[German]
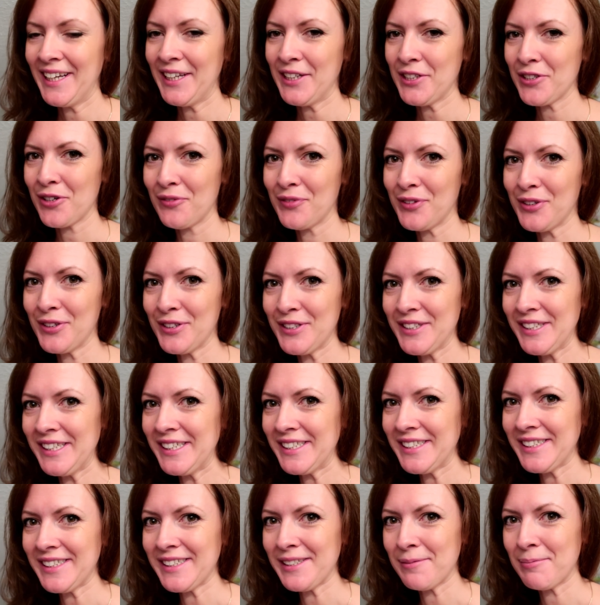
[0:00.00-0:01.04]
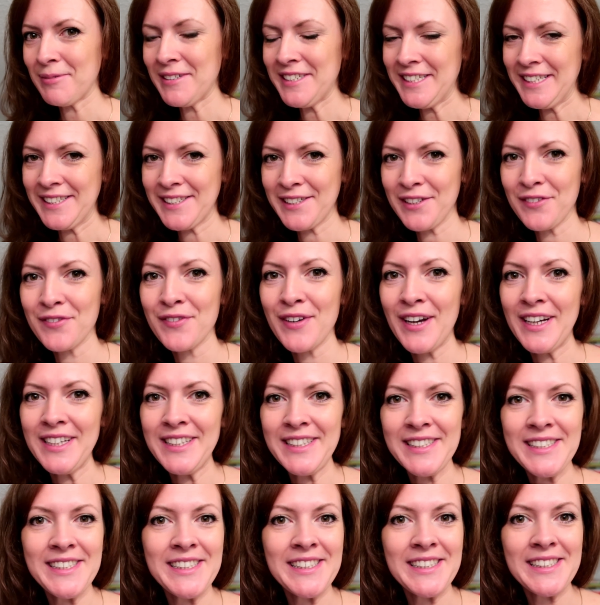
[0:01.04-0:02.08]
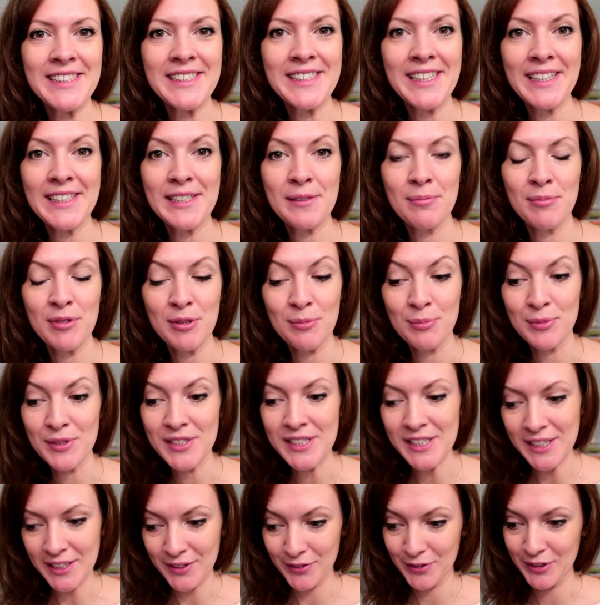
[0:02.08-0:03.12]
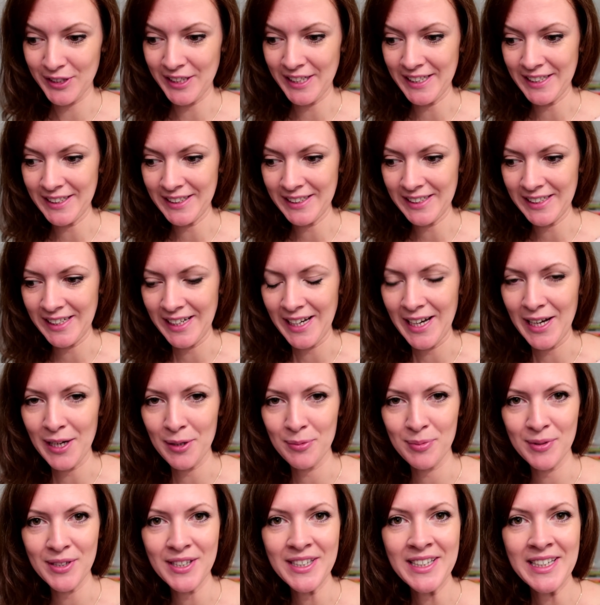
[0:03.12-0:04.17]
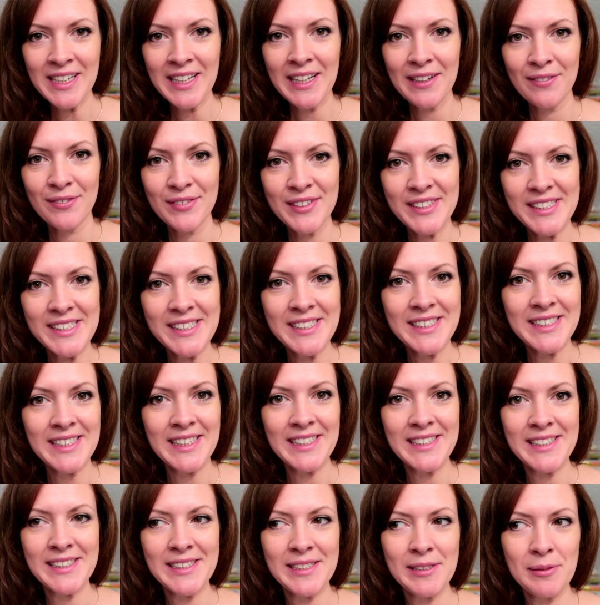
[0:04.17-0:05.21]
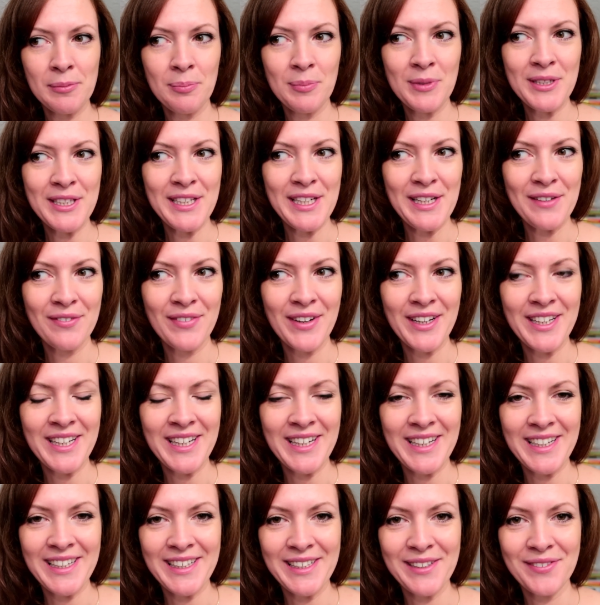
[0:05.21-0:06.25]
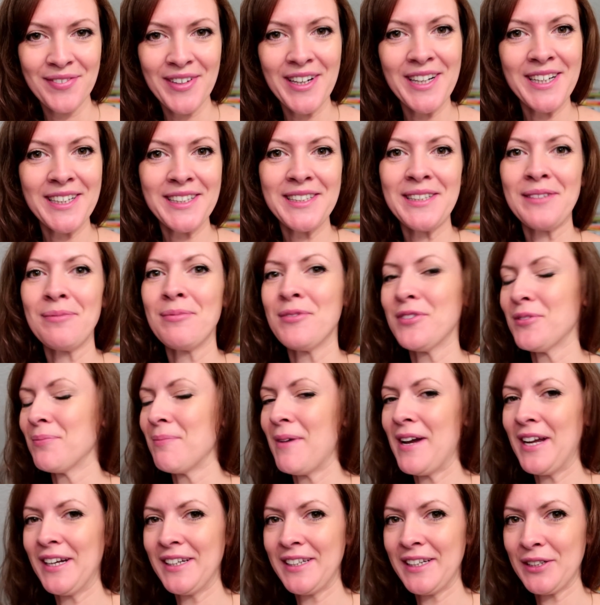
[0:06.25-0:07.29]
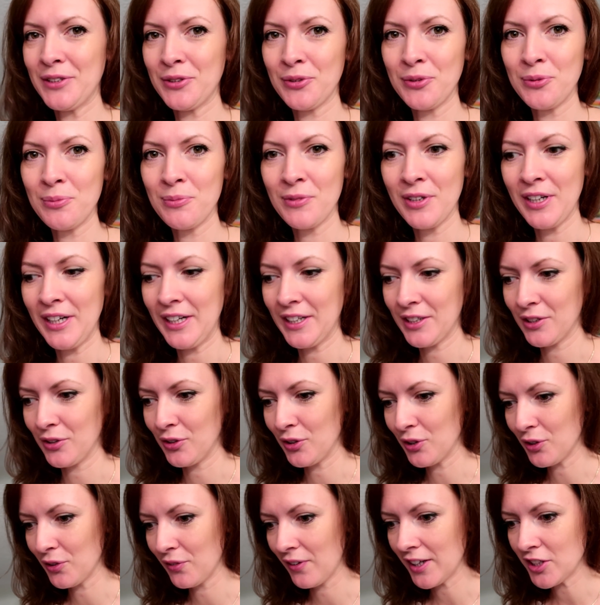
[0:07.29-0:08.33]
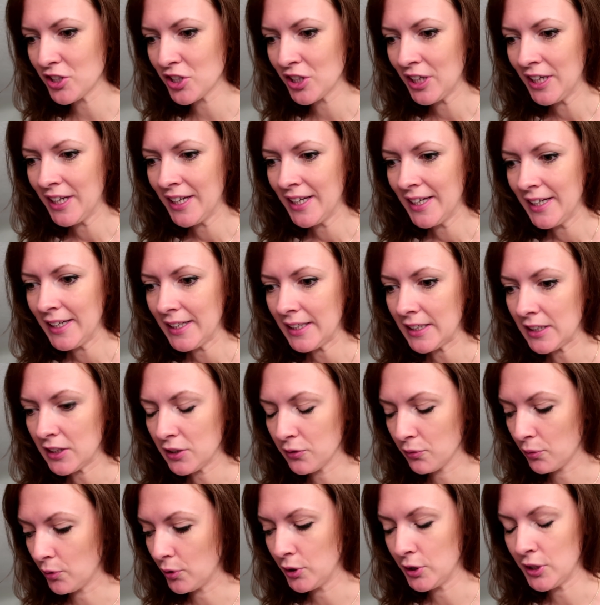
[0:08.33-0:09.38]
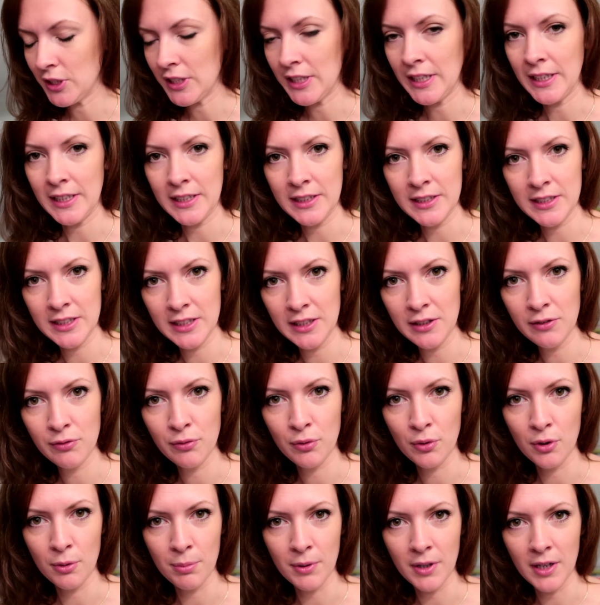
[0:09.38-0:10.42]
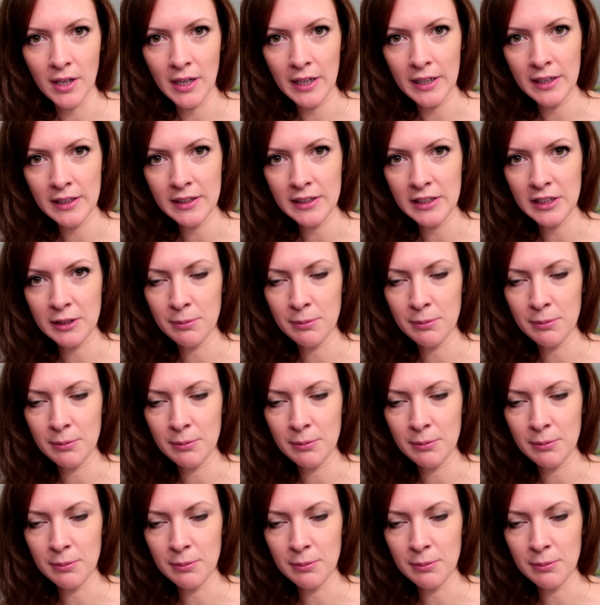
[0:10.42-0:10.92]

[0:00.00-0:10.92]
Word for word: Ich hoffe, euch hat das bis jetzt gefallen, dass ich das Ganze mit Musik unterlegt habe. Wir sind jetzt mittlerweile alle wach. Die machen da drüben gerade noch Quatsch. Ich wollte einen Tee vorbereiten.